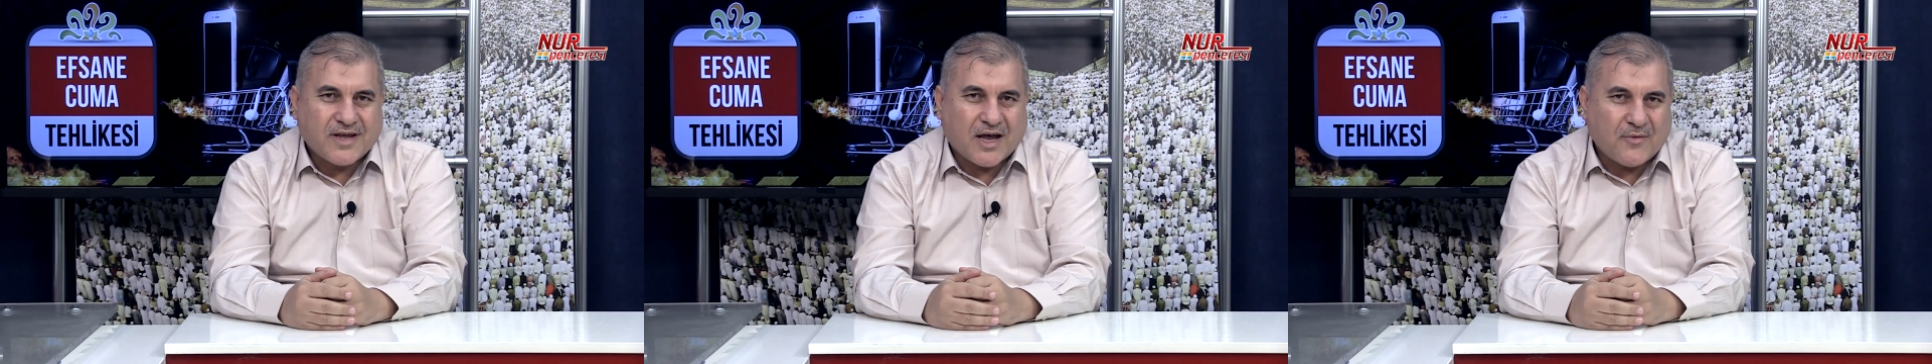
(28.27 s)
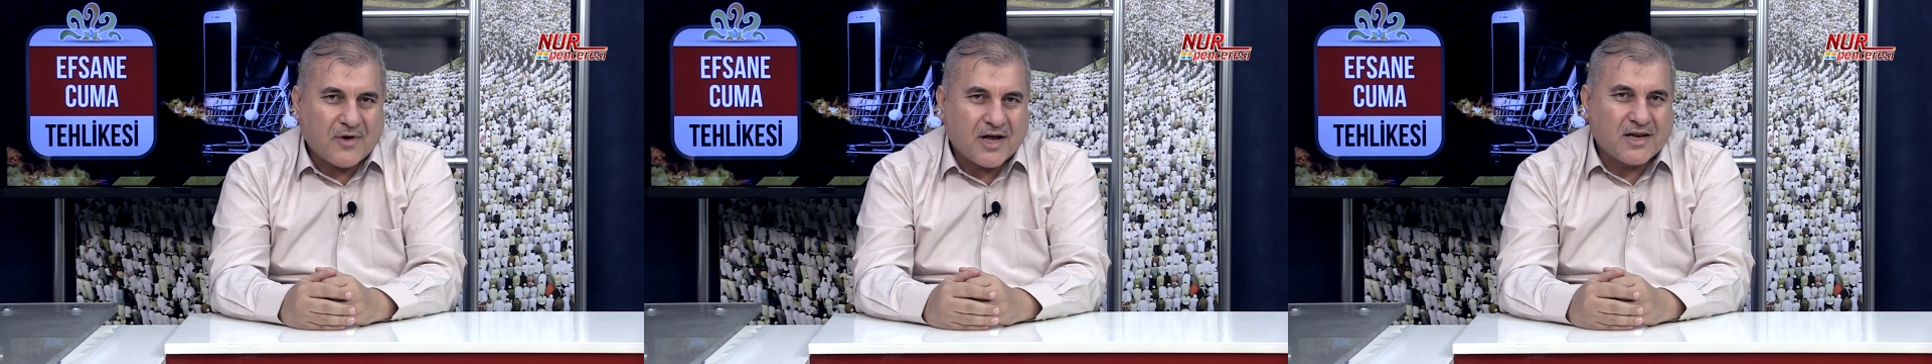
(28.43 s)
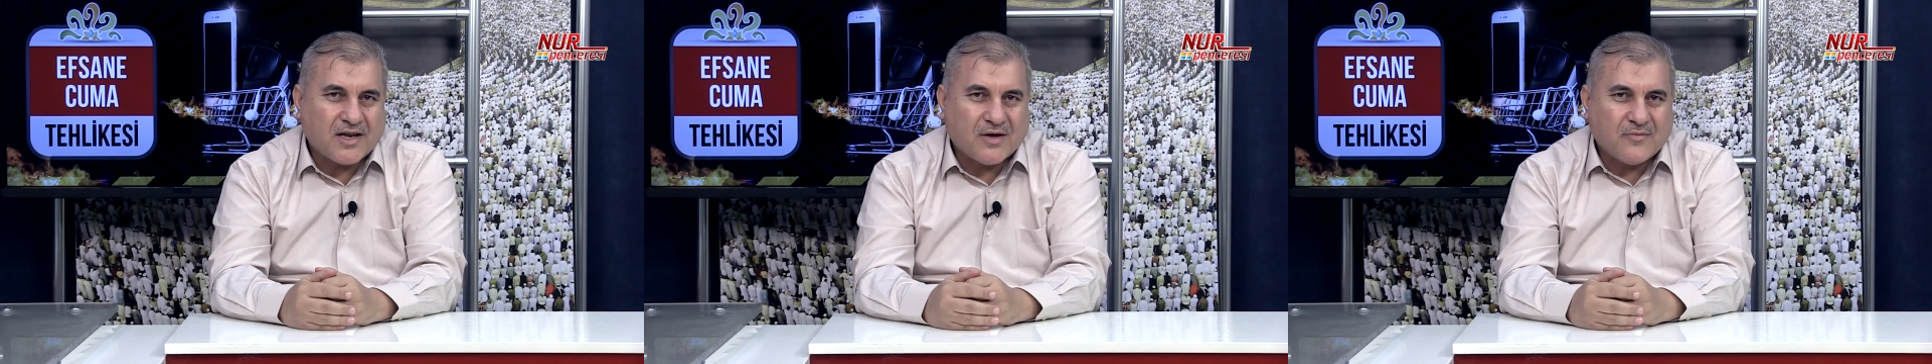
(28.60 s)

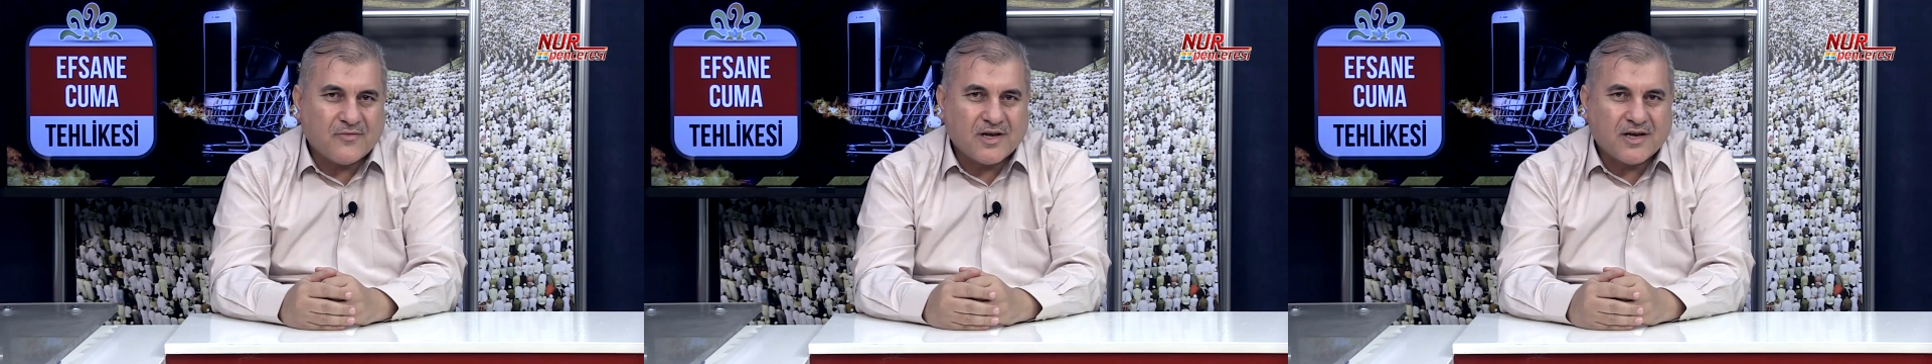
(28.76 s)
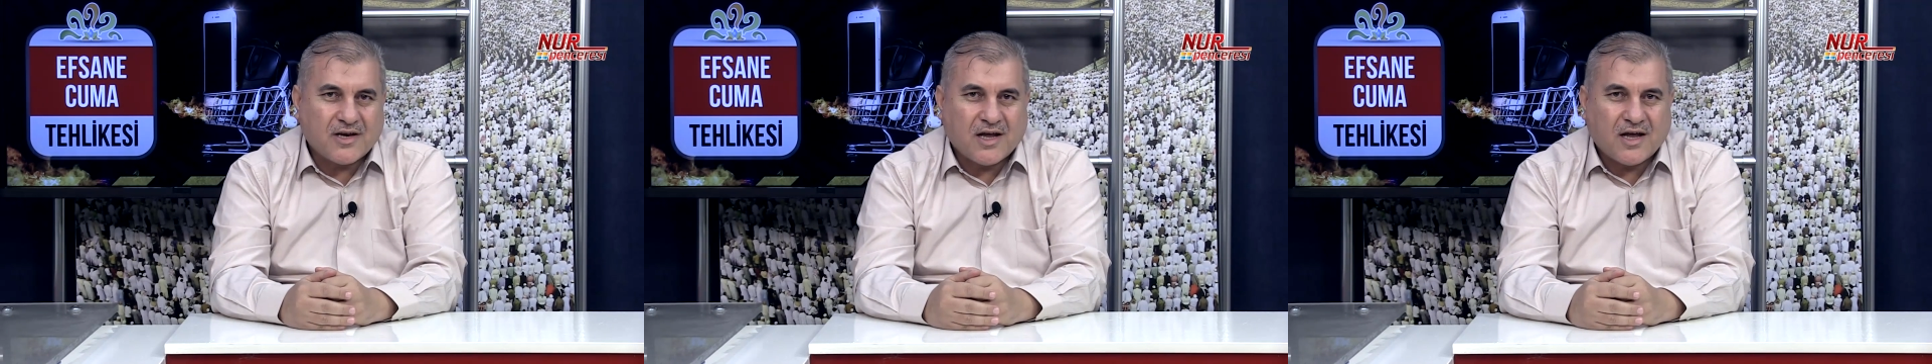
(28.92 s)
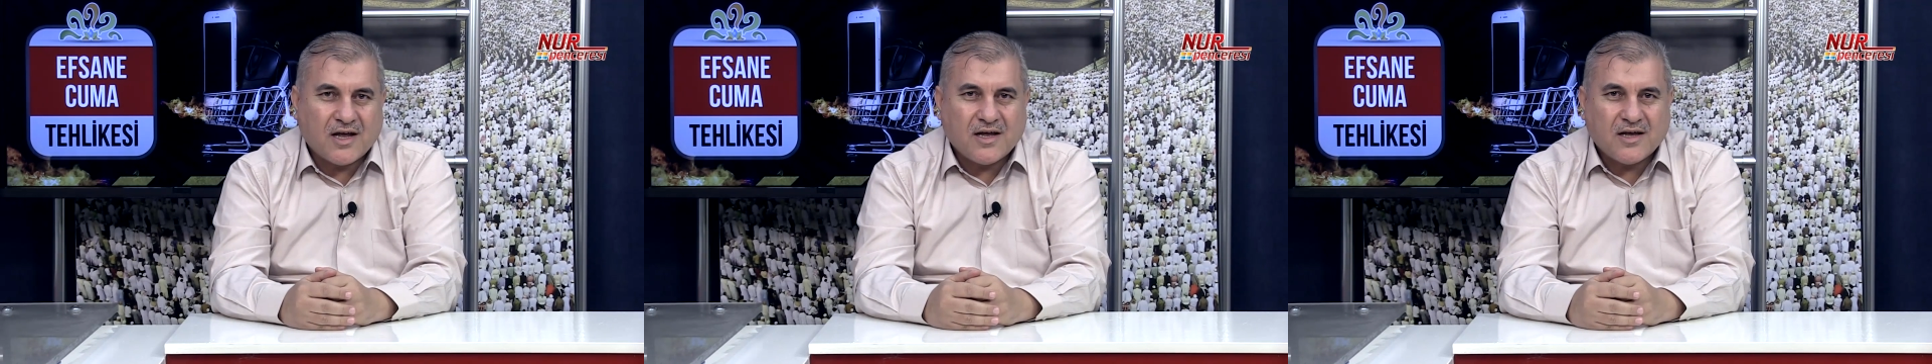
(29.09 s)
tam
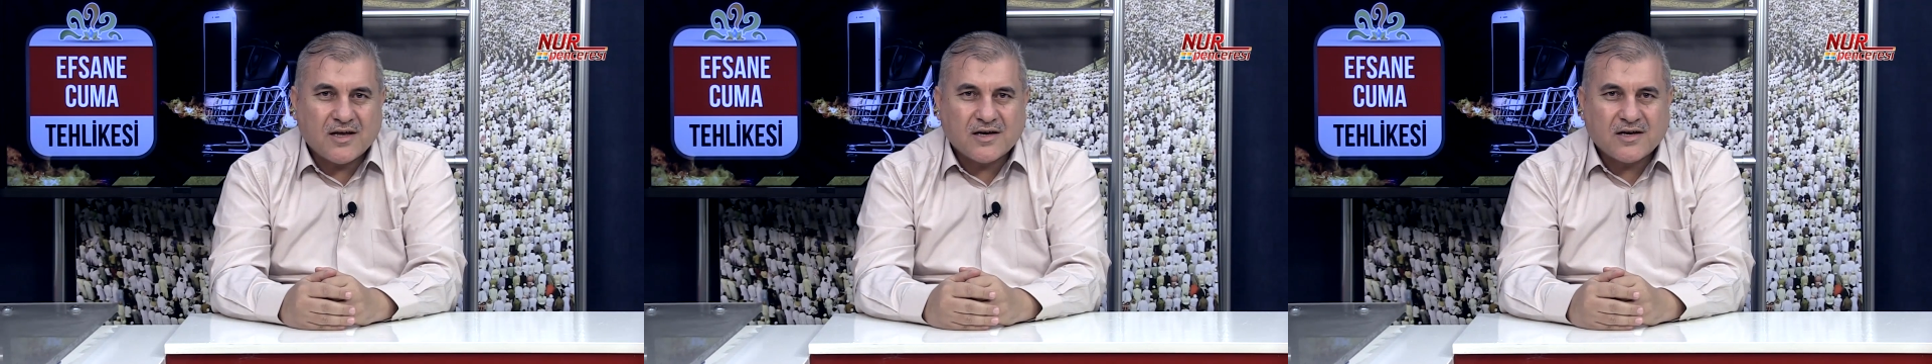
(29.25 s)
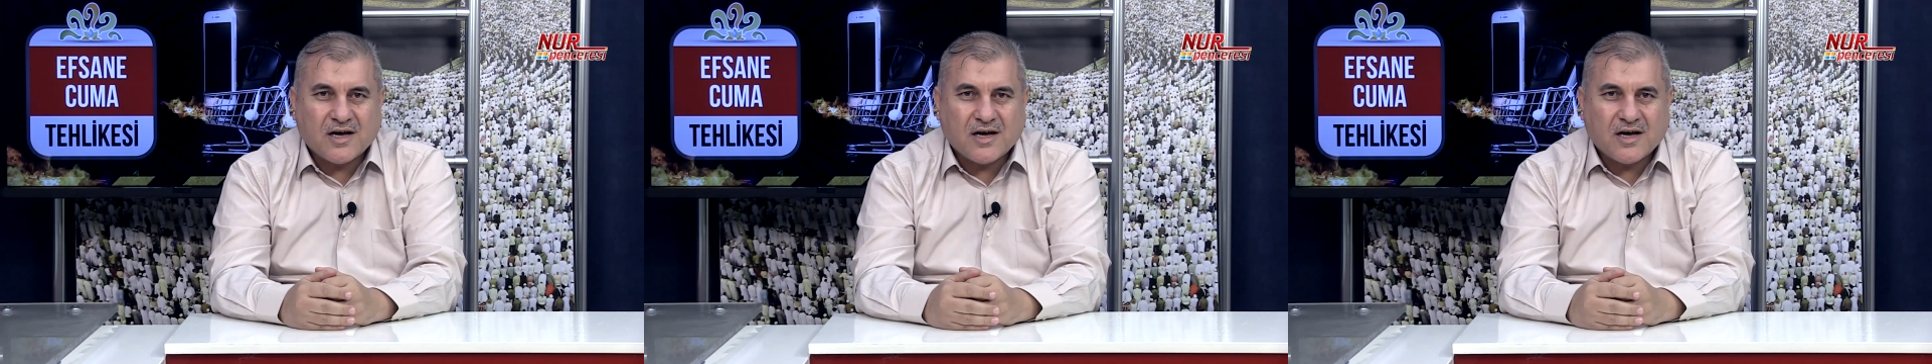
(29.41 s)
anlamıyla